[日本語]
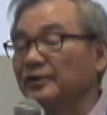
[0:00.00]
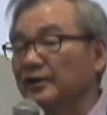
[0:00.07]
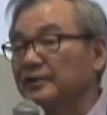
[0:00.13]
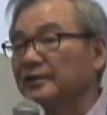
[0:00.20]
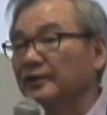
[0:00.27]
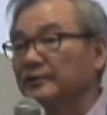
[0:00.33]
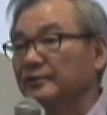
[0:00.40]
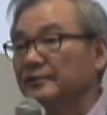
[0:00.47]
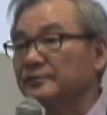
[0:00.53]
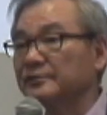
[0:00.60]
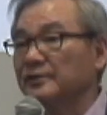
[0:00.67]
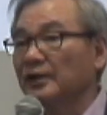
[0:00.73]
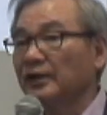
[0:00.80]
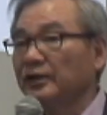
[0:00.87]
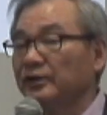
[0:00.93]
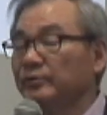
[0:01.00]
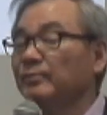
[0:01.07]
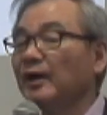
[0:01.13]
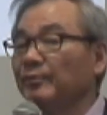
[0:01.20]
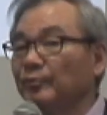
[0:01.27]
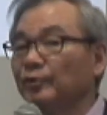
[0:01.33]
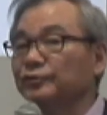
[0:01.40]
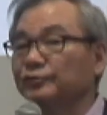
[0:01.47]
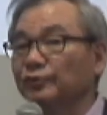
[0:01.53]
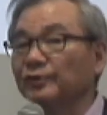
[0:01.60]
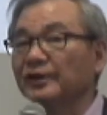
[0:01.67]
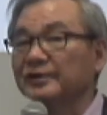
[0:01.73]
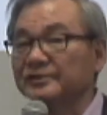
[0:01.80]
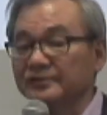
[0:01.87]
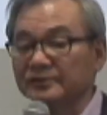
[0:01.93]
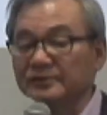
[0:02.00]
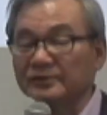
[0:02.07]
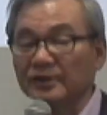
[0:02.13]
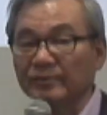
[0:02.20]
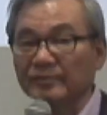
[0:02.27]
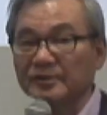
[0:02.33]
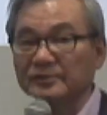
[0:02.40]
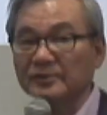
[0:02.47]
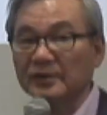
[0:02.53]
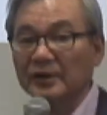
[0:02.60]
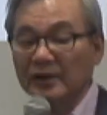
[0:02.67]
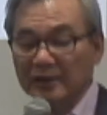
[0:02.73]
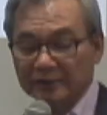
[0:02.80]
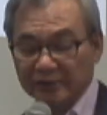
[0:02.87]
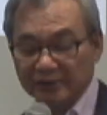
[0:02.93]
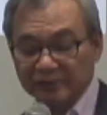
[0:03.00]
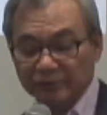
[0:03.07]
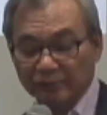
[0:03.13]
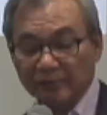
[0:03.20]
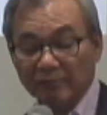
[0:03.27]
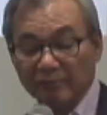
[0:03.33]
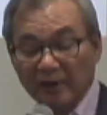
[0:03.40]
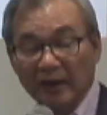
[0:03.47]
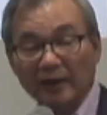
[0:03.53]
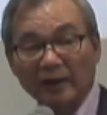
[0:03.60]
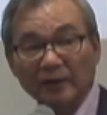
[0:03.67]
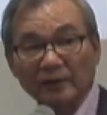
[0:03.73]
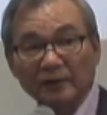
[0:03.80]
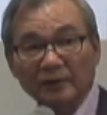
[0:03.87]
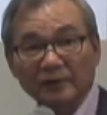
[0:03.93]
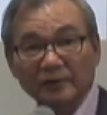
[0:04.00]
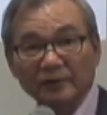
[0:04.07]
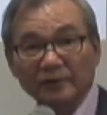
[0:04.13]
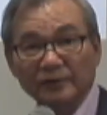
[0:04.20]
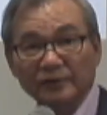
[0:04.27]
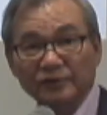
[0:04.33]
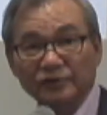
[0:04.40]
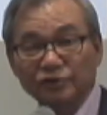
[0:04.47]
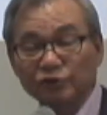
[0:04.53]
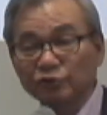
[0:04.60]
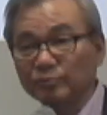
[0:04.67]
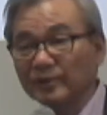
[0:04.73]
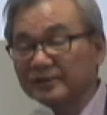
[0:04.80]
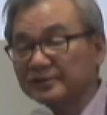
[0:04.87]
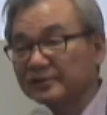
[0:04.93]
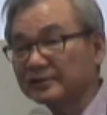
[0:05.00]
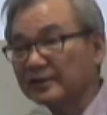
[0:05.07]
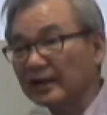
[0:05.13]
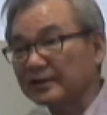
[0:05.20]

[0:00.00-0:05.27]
されたんです。今もそれが続いています。しかしそれは、終末時